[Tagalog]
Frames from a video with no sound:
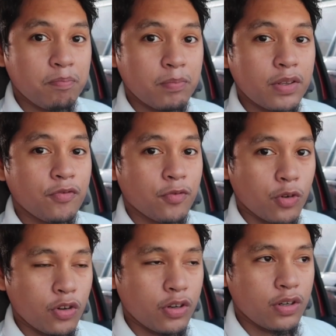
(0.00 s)
Man
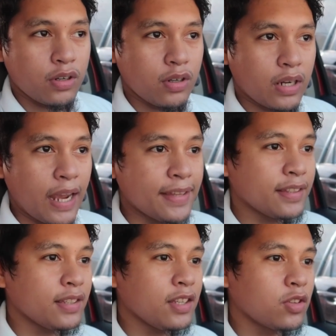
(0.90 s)
4, kahit
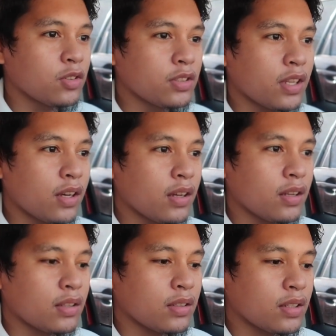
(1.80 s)
hindi ko
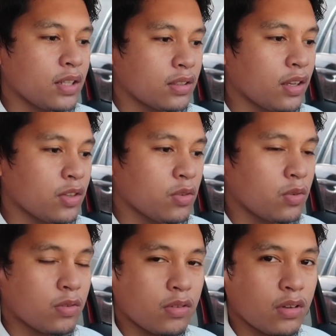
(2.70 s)
na kita
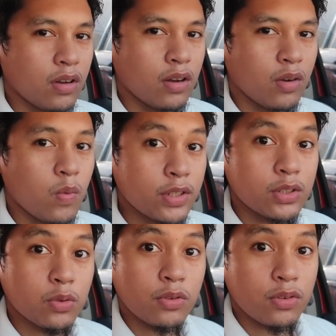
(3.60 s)
yung uh,
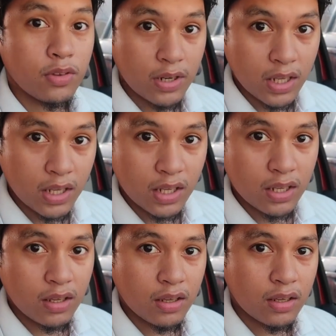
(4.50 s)
1,
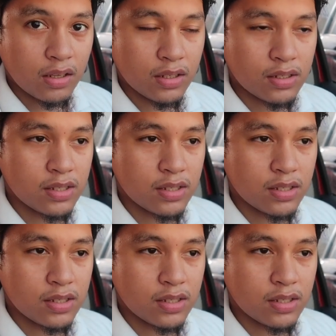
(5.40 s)
2, 3, is